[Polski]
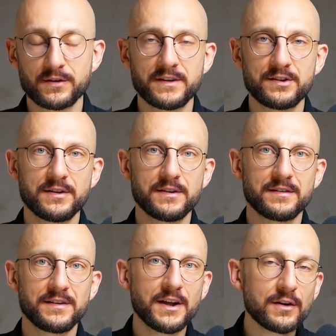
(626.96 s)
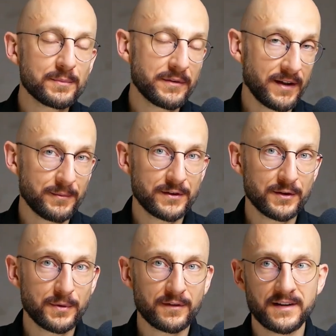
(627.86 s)
to znaczy nie rozmawiamy z
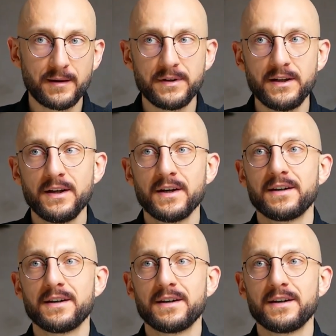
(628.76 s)
odbiorcami,